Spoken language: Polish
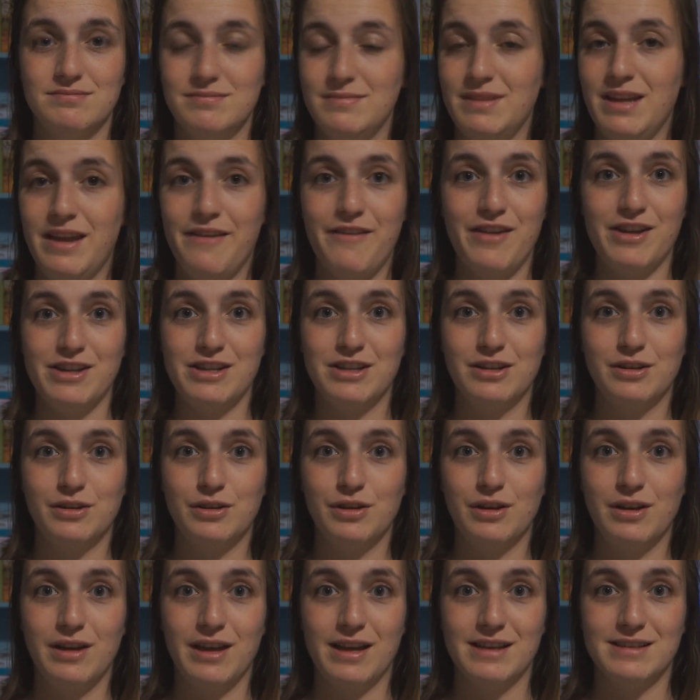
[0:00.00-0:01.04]
Nie wiecie, kto
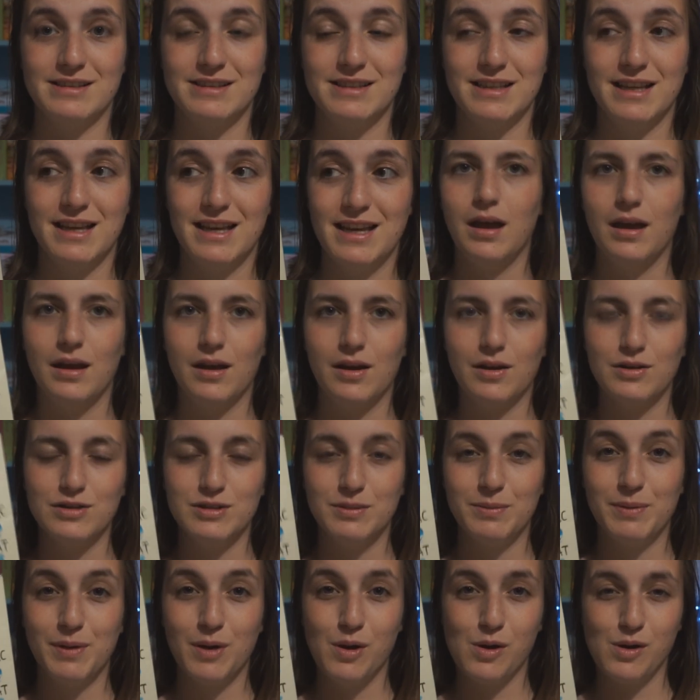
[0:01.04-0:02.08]
to jest.
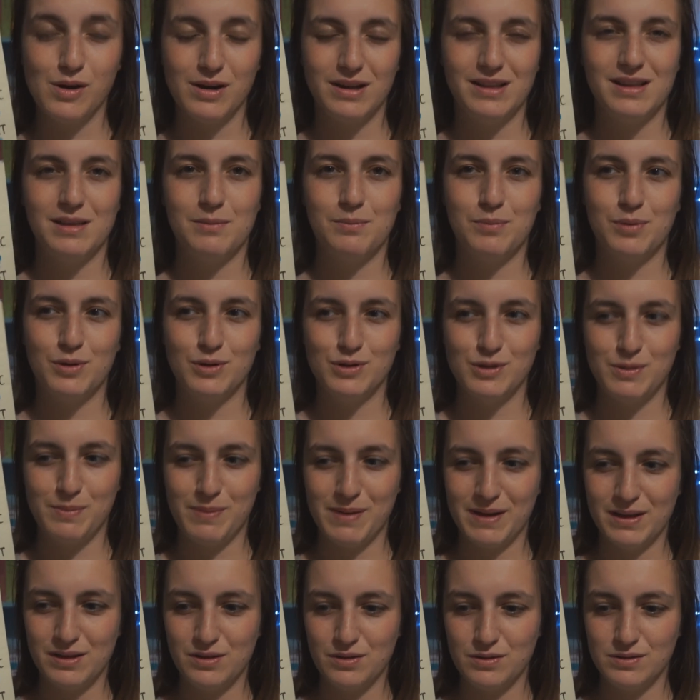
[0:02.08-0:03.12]
Osoby chore na
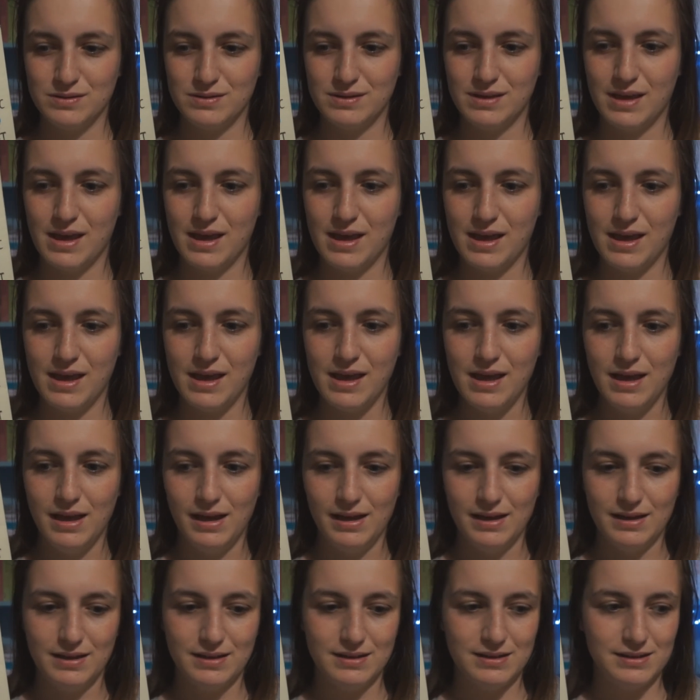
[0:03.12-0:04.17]
prozopagnozję
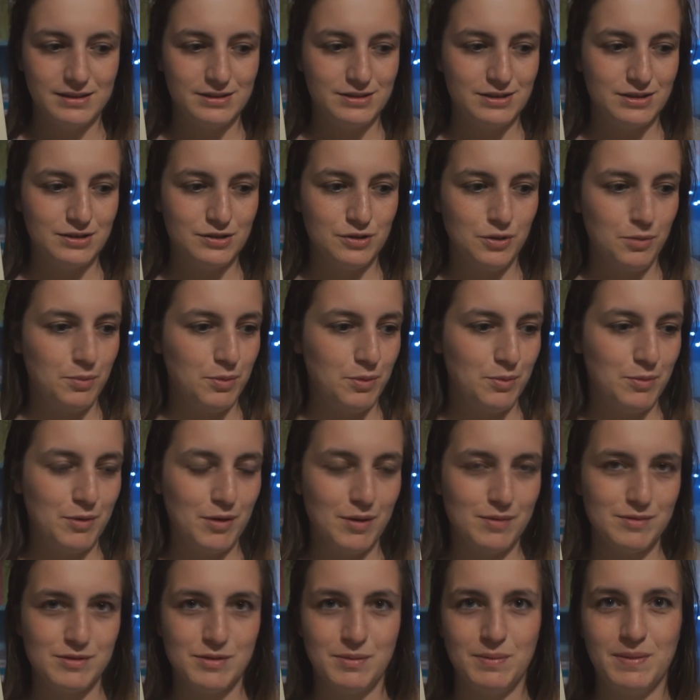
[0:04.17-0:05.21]
e, często
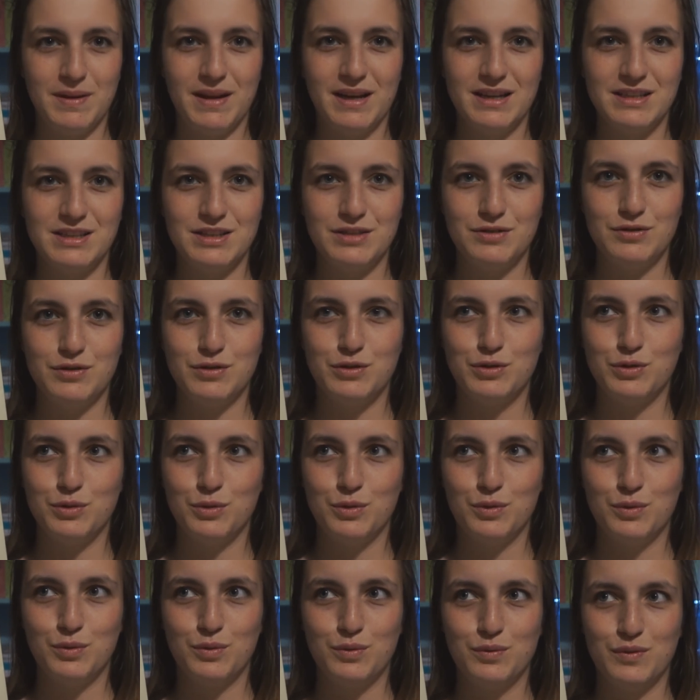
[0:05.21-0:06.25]
próbują sobie radzić w
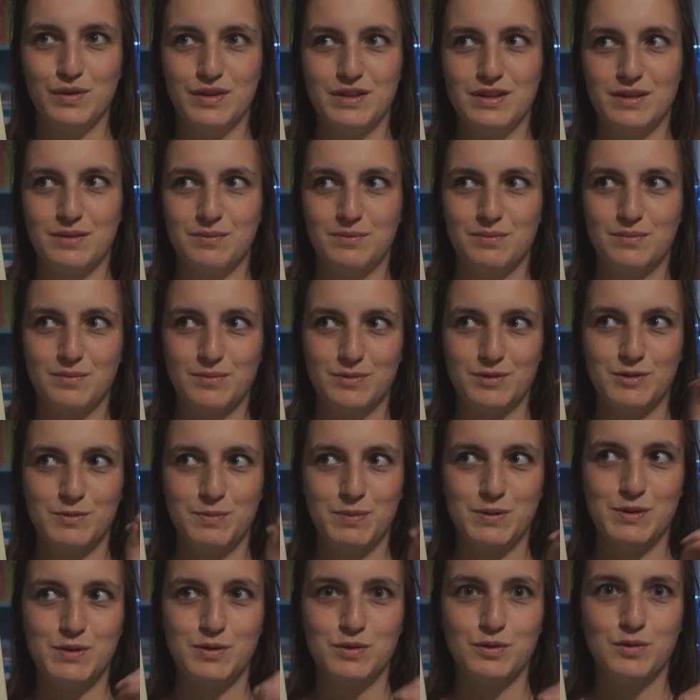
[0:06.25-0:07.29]
życiu, wiecie,
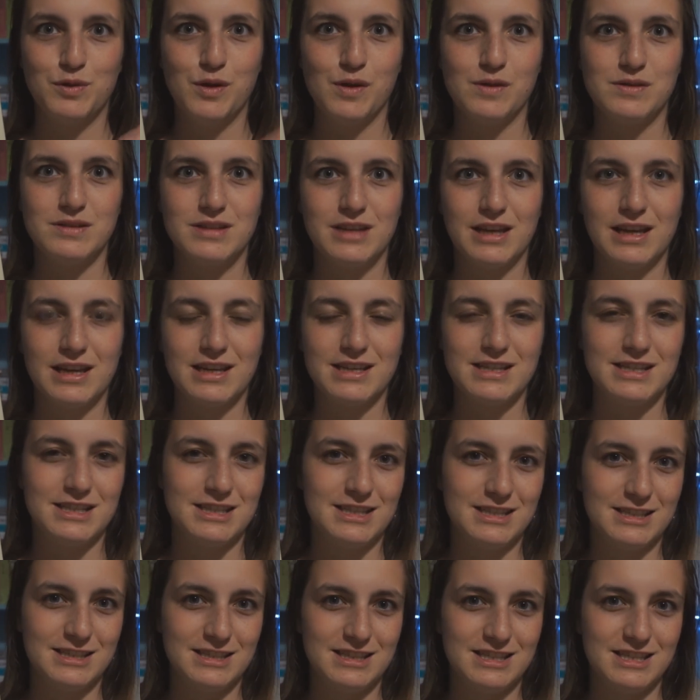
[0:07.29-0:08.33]
spisując
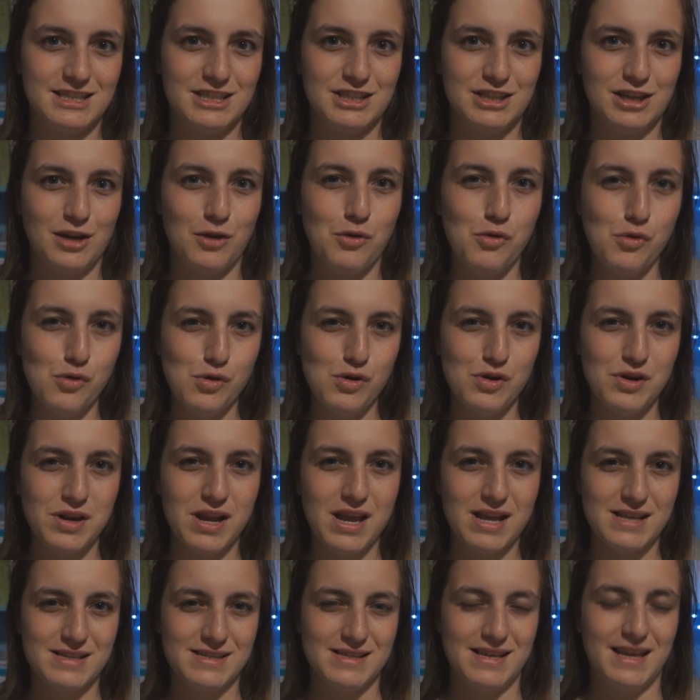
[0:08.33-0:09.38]
jakieś
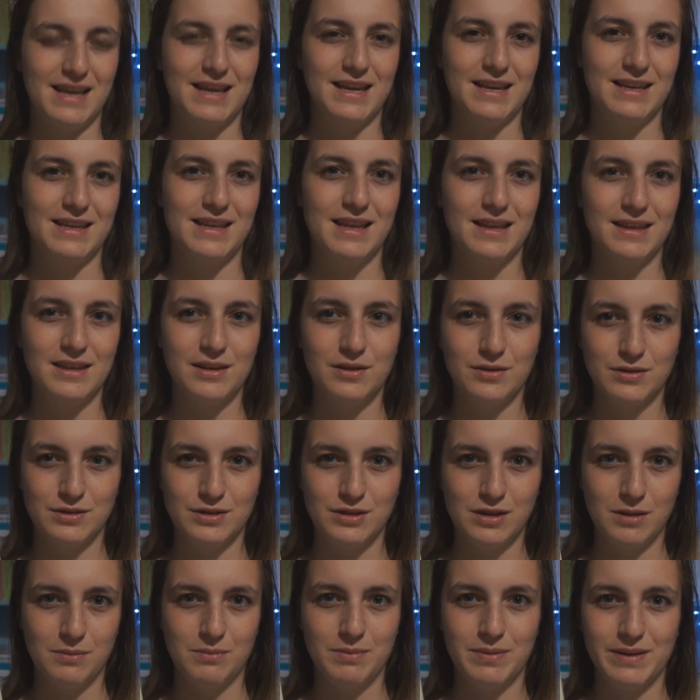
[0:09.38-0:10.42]
szczególne cechy danej
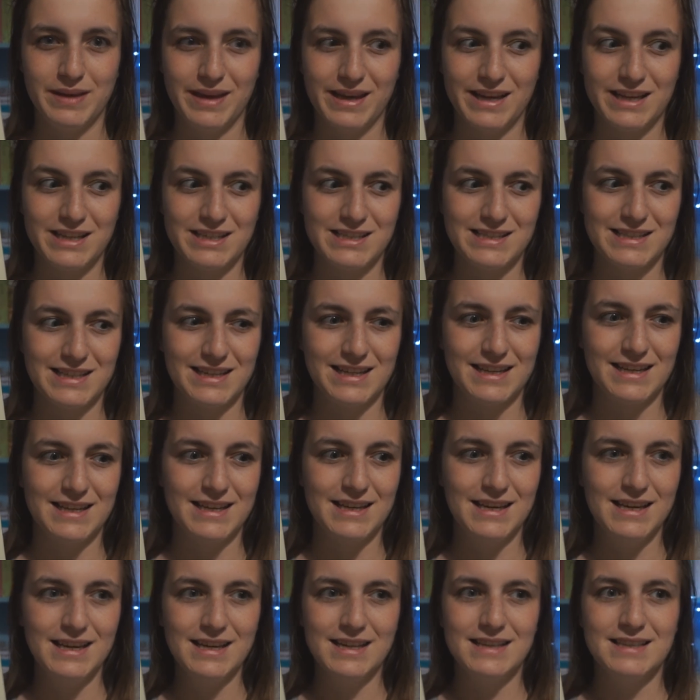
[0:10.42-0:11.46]
osoby, jakiś taki
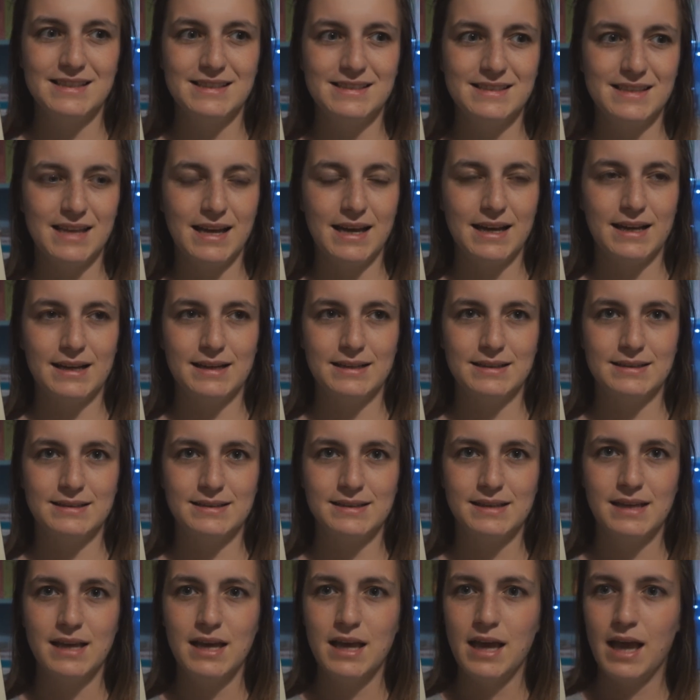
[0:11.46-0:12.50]

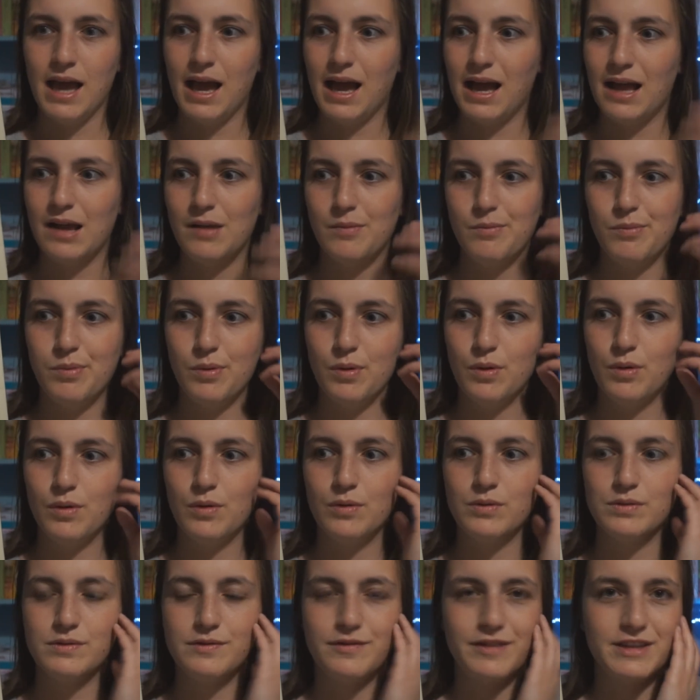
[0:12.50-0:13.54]
zarys,
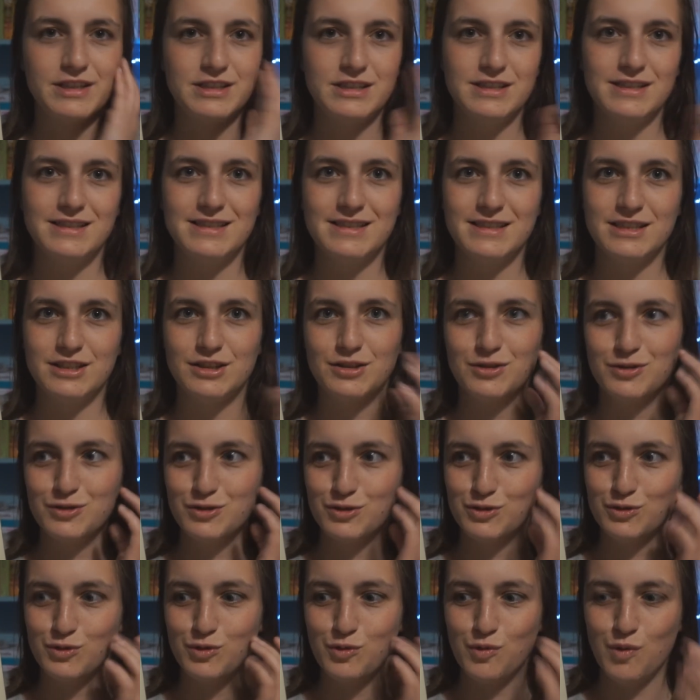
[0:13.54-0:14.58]
albo ważny jest też
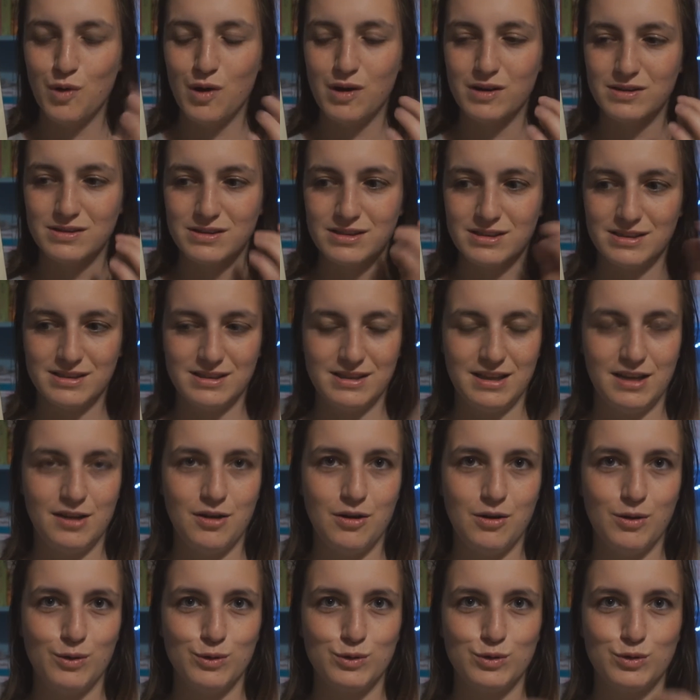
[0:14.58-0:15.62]
głos
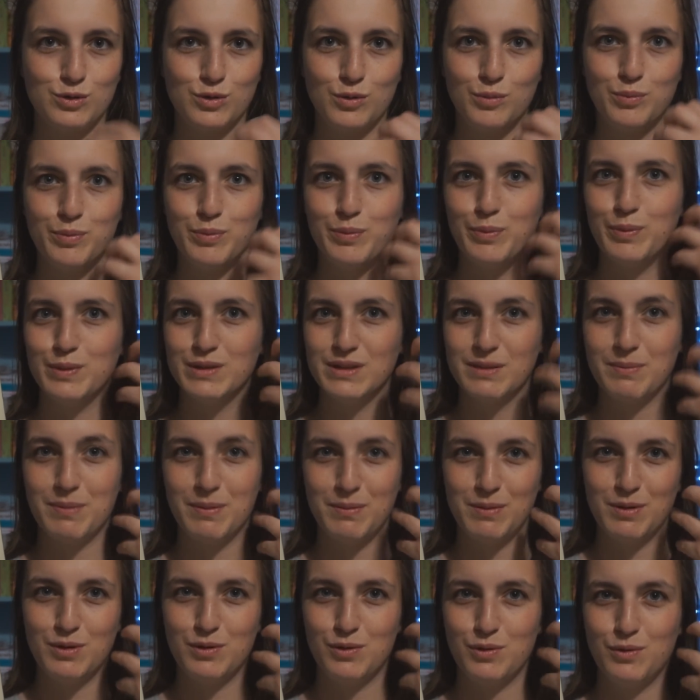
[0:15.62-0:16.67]
tych osób, bo
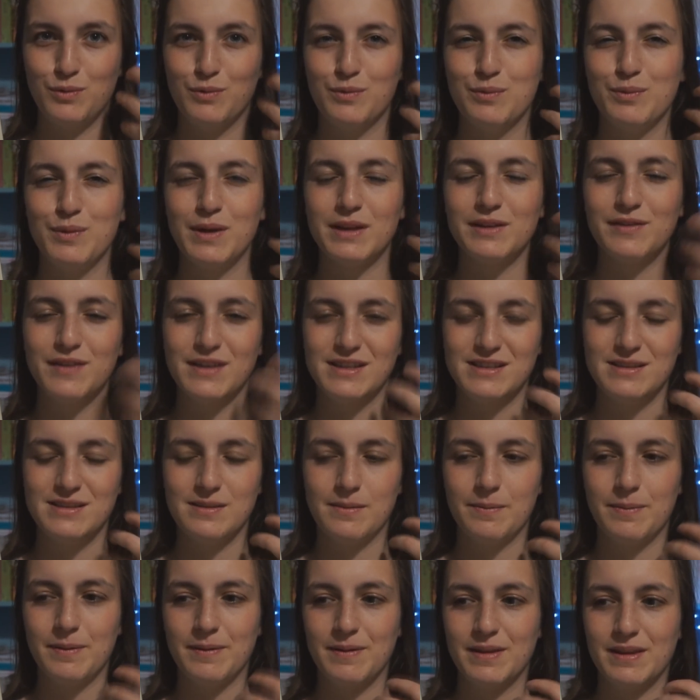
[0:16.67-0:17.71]
łatwiej jest
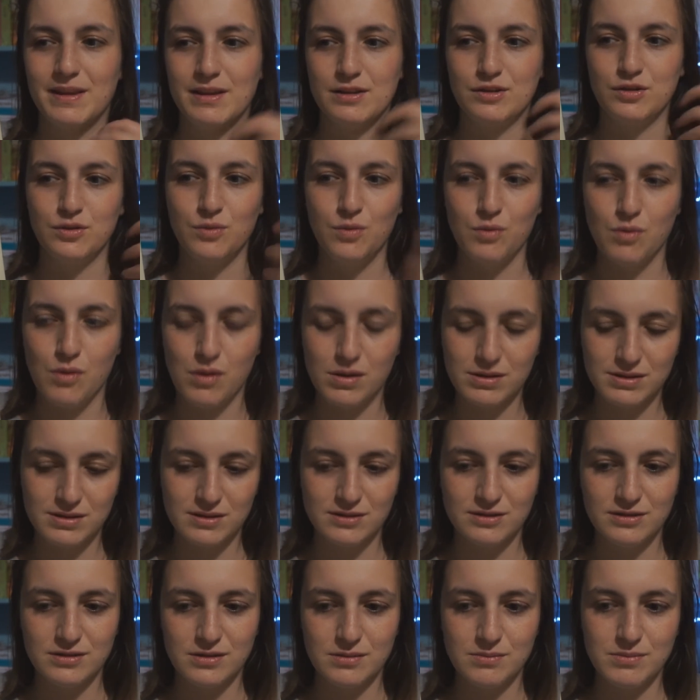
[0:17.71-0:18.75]
zapamiętać głos
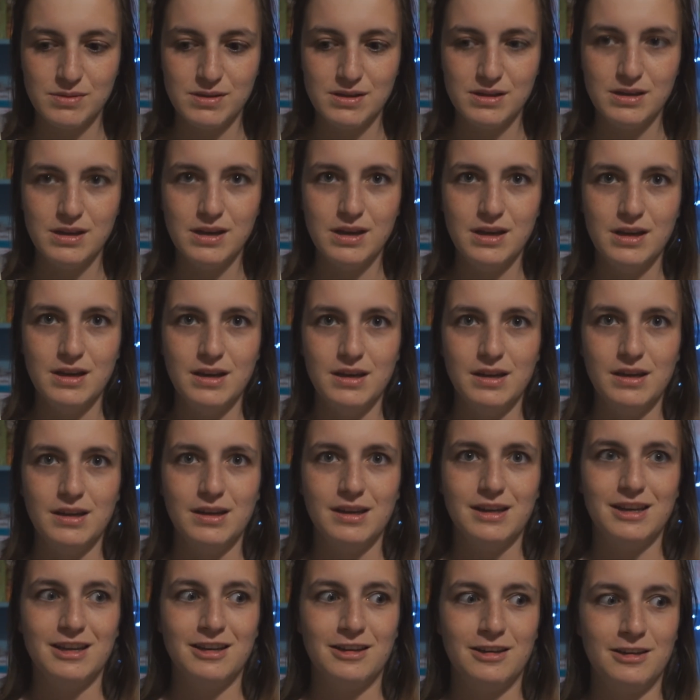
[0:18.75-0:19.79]
osoby,
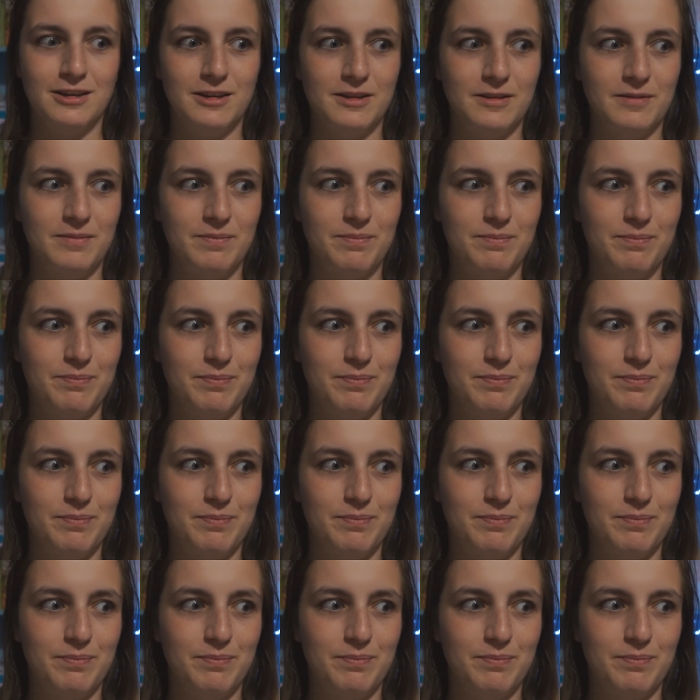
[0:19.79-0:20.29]
yy,